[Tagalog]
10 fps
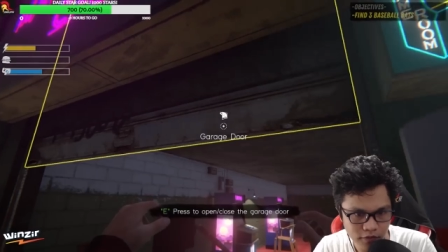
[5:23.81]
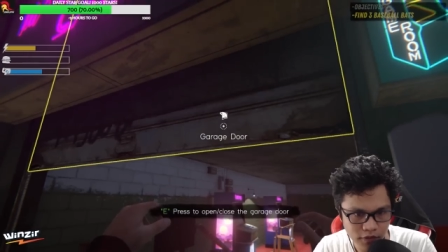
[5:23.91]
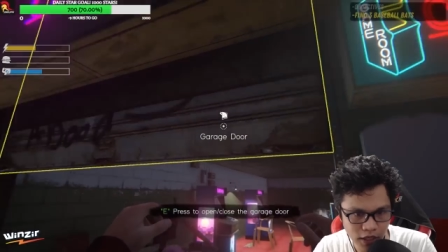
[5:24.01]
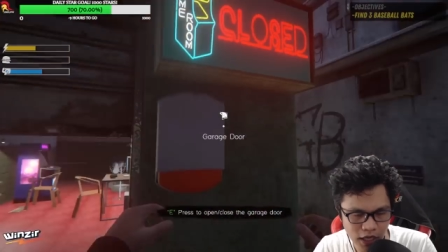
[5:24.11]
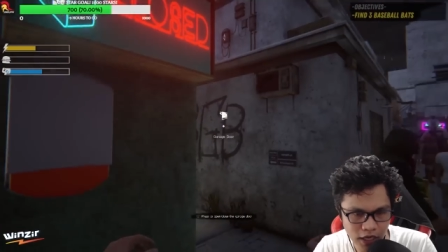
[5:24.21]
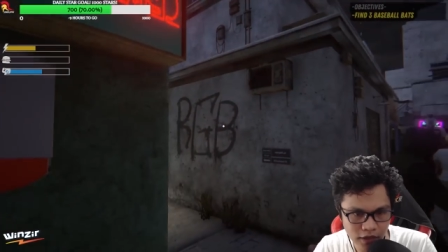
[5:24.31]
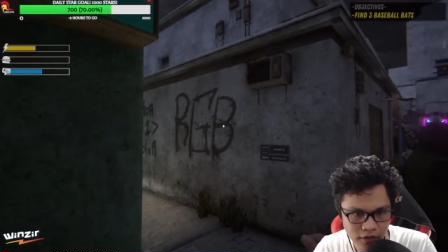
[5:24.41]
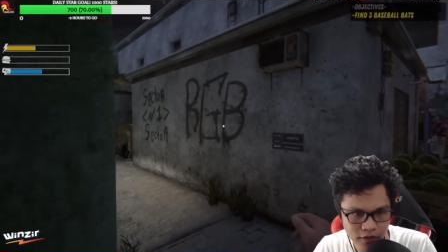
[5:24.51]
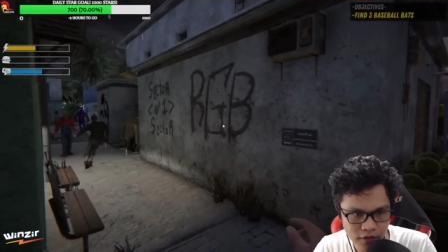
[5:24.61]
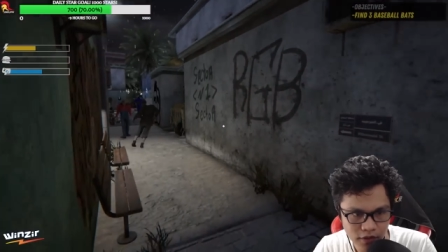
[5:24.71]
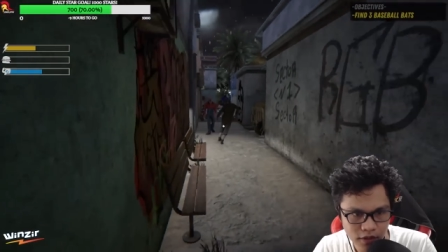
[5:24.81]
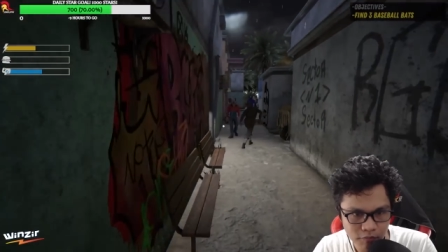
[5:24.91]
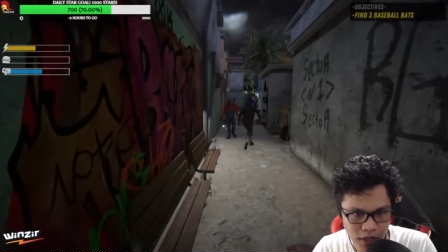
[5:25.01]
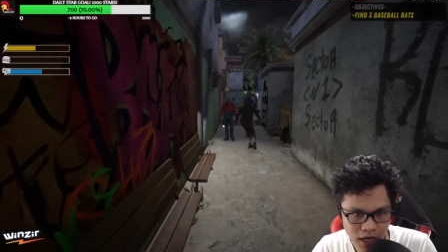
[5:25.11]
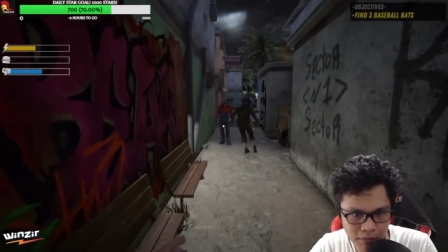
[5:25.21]
Gi,
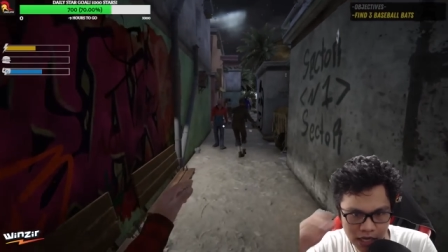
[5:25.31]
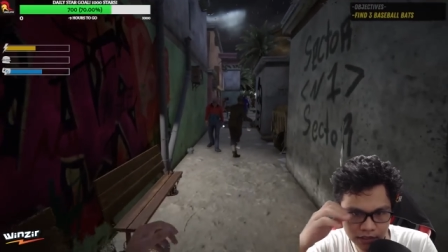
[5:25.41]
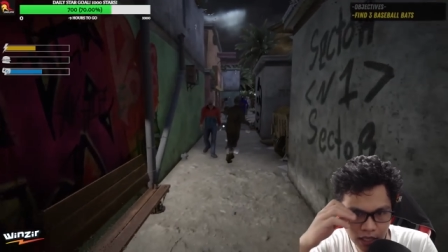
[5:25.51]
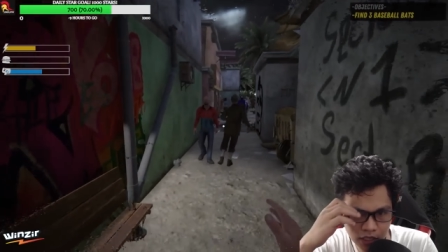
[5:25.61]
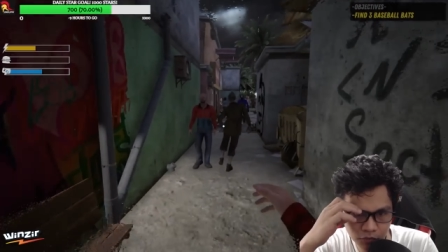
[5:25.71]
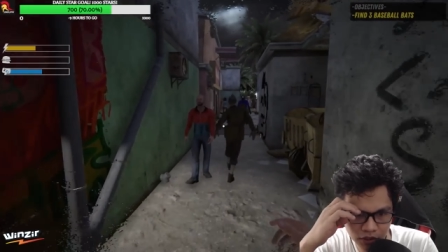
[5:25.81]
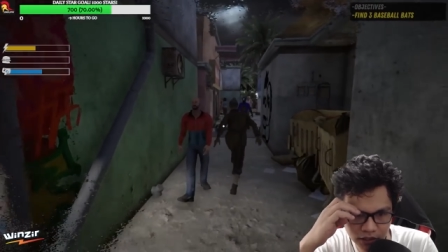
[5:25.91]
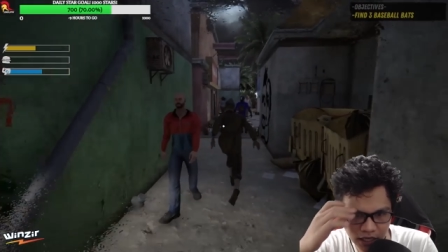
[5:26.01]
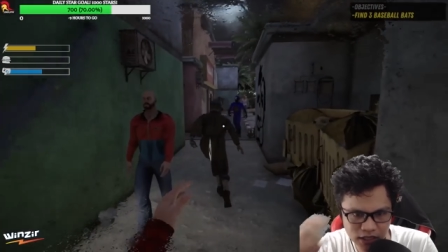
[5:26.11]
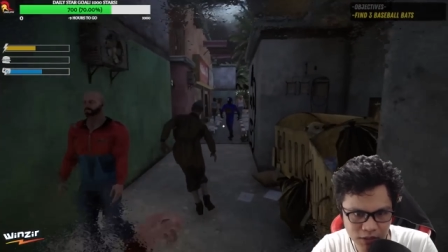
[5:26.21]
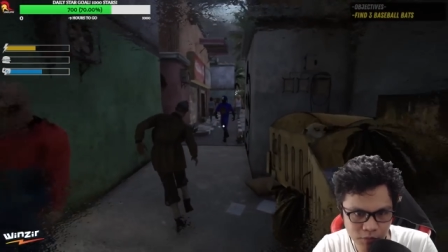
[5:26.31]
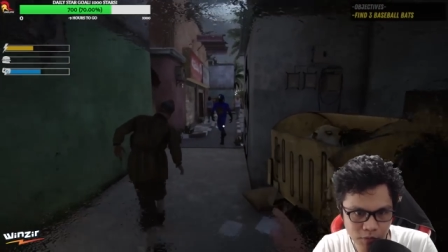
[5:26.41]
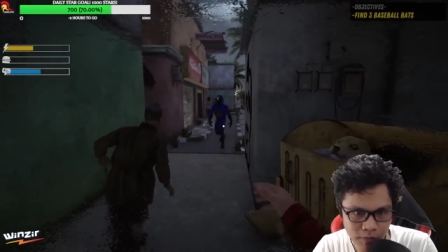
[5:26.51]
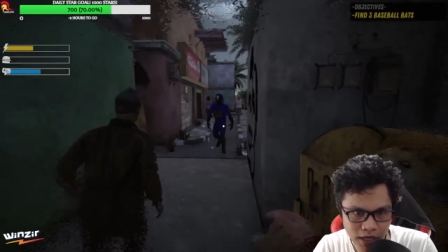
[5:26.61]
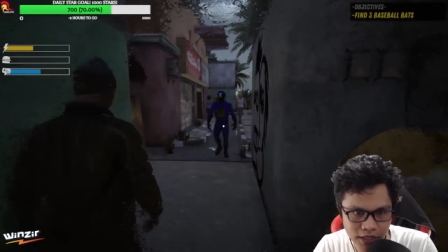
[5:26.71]
mga matay, gimutanan, di mo
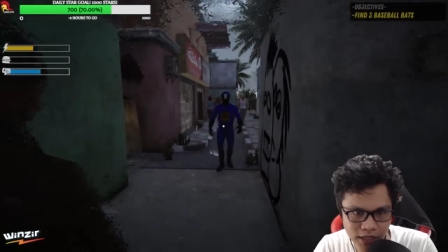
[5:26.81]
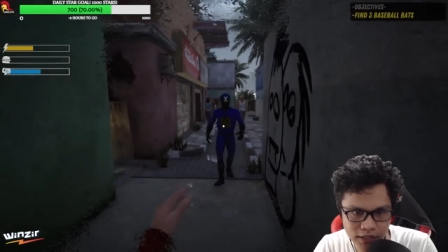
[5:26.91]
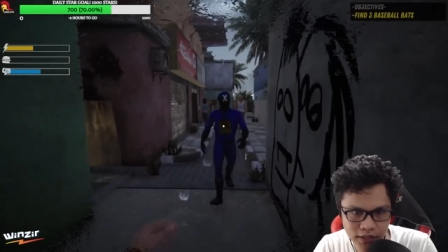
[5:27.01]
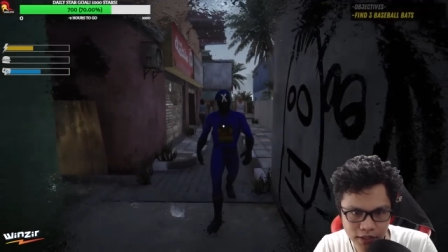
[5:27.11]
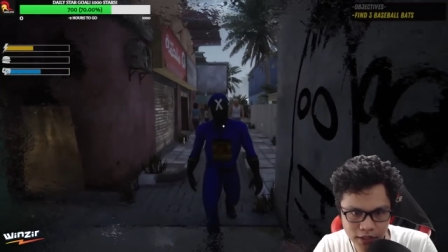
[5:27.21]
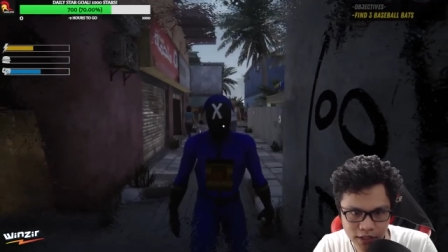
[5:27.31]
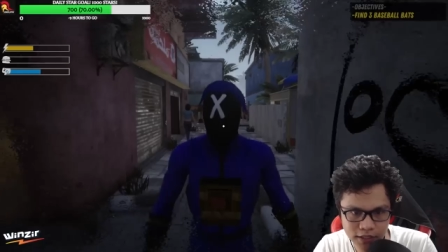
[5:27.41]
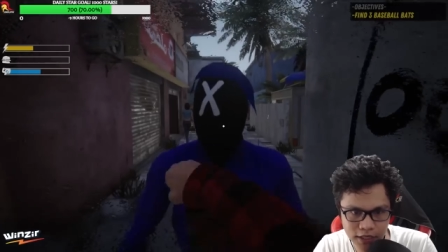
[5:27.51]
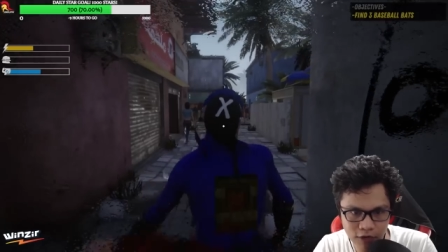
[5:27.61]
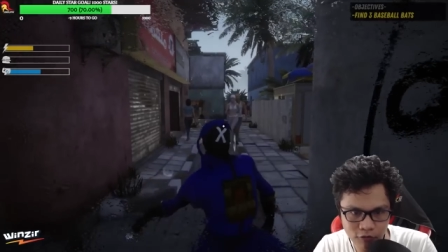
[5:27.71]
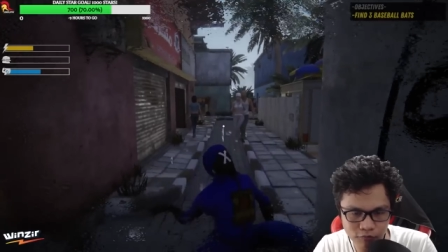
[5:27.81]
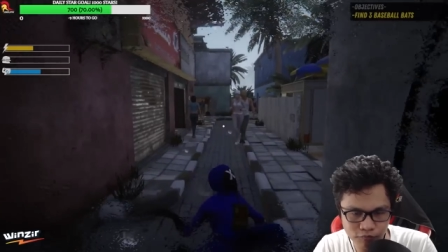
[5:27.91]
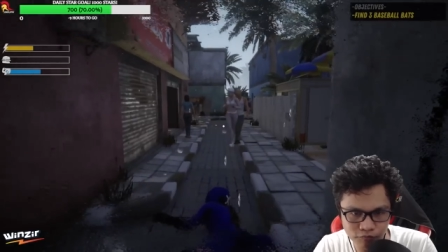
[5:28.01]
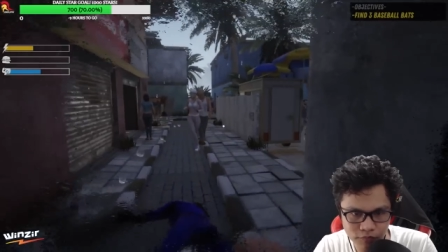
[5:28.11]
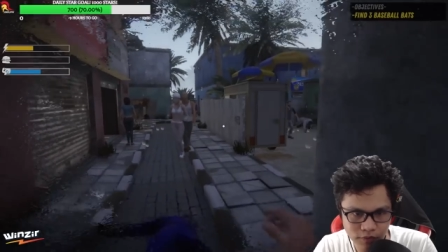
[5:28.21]
mamayad. Ikaw,
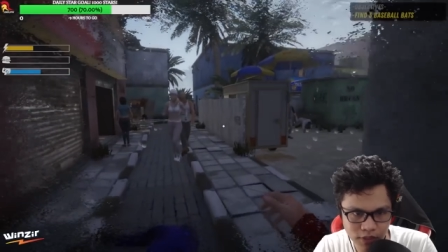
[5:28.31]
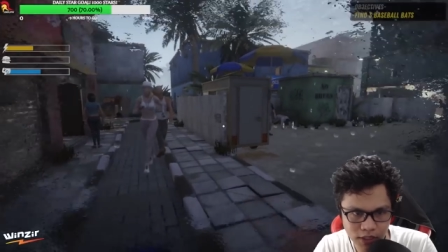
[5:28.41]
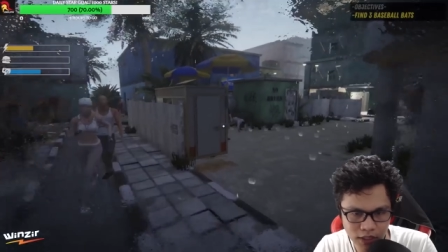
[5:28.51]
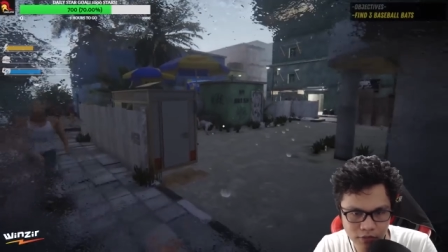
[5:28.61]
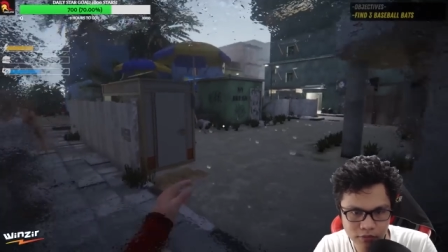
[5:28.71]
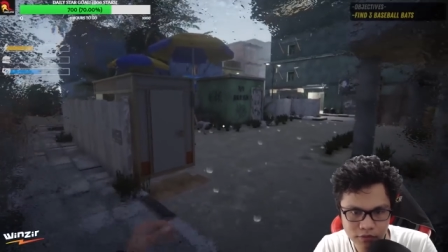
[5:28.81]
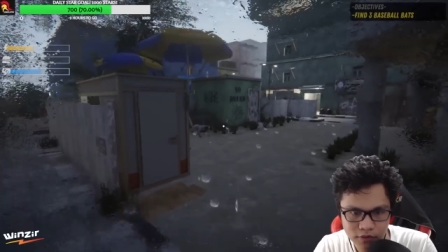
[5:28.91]
mm, ikaw.